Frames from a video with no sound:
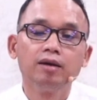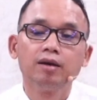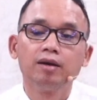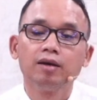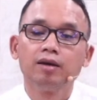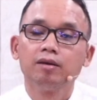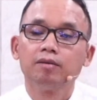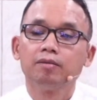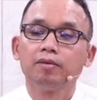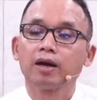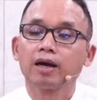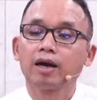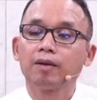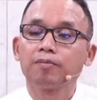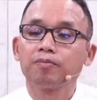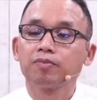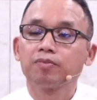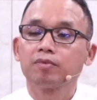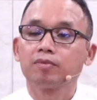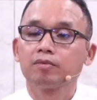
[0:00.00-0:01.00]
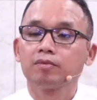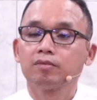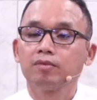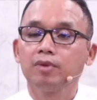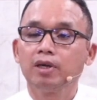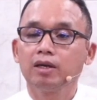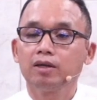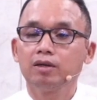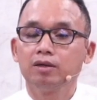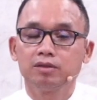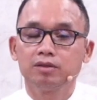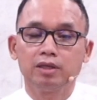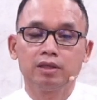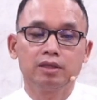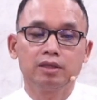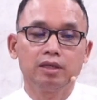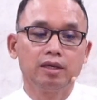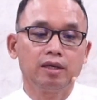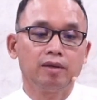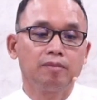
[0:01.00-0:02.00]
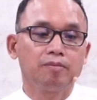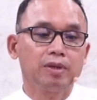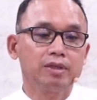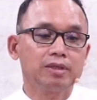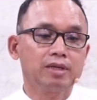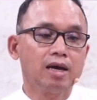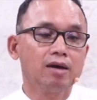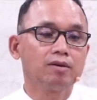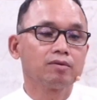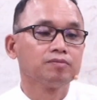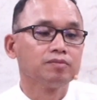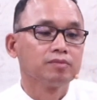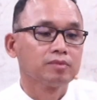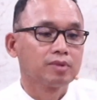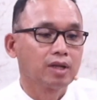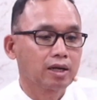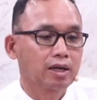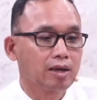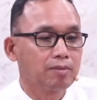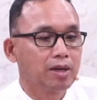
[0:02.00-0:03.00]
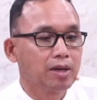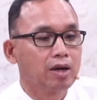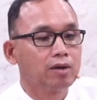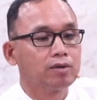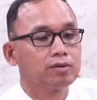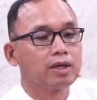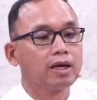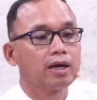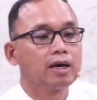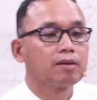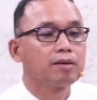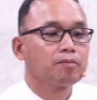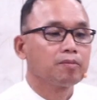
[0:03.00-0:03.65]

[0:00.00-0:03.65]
นะครับนี่คือสิ่งที่พระเจ้าจัสกับเรานะ บาง